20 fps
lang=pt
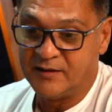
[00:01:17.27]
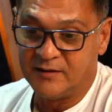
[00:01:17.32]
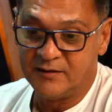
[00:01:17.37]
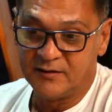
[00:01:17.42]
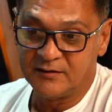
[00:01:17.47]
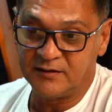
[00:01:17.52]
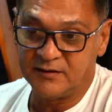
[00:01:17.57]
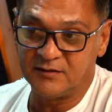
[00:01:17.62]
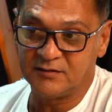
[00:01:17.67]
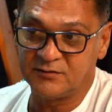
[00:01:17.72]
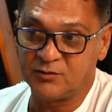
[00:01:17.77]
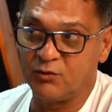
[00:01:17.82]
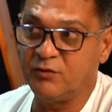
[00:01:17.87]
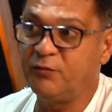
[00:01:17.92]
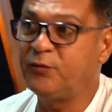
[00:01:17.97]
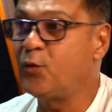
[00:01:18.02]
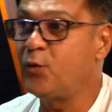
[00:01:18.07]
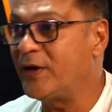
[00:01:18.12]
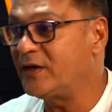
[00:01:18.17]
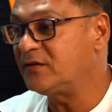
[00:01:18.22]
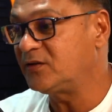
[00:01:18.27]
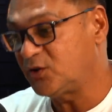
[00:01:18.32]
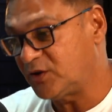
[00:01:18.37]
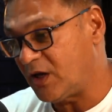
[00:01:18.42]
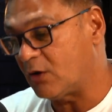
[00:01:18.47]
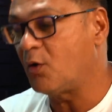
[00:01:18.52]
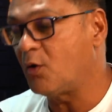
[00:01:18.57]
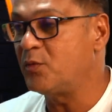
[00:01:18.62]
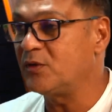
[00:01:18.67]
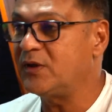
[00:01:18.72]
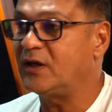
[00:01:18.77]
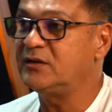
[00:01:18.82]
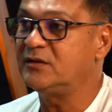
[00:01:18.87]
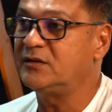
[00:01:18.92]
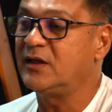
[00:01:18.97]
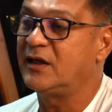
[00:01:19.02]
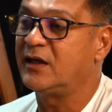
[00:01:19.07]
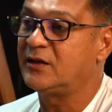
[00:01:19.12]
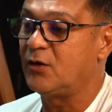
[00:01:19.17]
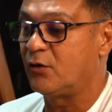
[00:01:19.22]
que são influências que a comunidade
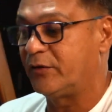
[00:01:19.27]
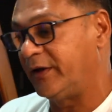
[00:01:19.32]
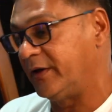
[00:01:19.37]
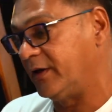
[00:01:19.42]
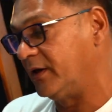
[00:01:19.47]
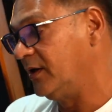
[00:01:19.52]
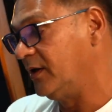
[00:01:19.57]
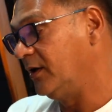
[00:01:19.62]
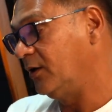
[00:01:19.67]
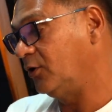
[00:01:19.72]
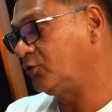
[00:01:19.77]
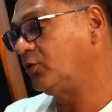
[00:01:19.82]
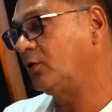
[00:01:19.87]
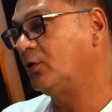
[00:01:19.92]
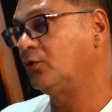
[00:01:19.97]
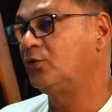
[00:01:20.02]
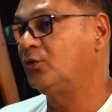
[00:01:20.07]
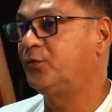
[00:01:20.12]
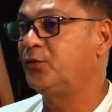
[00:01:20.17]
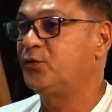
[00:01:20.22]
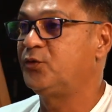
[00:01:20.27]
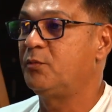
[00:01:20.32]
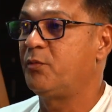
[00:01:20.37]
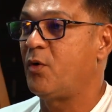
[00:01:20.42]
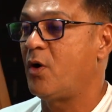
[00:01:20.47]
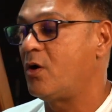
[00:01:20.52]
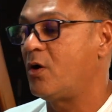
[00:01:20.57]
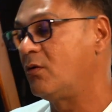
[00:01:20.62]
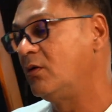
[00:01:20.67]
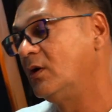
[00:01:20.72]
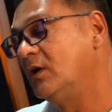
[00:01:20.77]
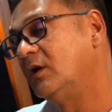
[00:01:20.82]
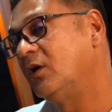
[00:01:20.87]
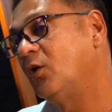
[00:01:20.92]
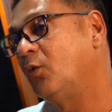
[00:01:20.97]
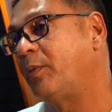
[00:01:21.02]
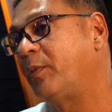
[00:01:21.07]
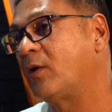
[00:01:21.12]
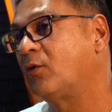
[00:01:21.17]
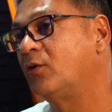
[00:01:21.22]
tem, que é o quê? É o jogador de futebol, é o
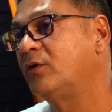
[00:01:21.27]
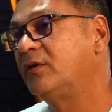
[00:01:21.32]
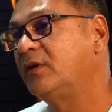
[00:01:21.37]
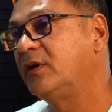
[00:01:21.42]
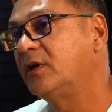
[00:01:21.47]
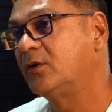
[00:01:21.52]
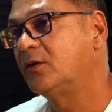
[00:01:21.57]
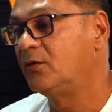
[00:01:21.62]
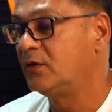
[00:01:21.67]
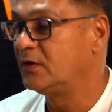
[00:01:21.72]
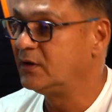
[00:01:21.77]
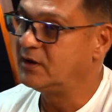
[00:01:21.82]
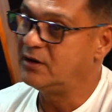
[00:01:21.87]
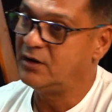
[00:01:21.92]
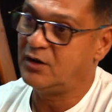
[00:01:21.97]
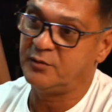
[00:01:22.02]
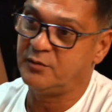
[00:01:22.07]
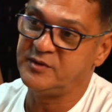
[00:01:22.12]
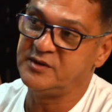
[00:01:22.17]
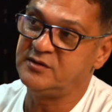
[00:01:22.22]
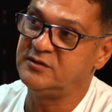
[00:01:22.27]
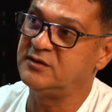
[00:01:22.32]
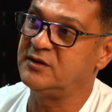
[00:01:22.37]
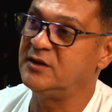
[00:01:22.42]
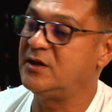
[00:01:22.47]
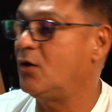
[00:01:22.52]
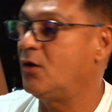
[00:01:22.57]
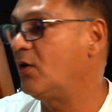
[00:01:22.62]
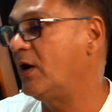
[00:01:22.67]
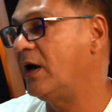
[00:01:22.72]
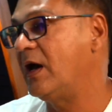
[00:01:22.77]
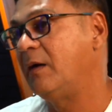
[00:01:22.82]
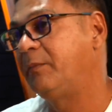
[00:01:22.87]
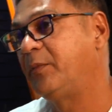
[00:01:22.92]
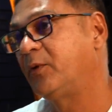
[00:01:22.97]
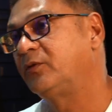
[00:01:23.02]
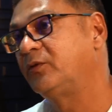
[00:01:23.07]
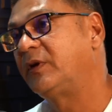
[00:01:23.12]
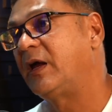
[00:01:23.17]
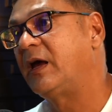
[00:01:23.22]
pagodeiro, é o MC, é o rap, é
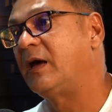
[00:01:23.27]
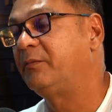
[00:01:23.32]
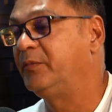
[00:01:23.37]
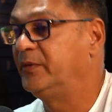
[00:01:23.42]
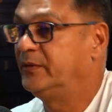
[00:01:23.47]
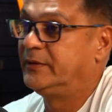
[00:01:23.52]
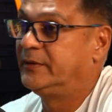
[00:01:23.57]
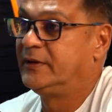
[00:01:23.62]
o trap.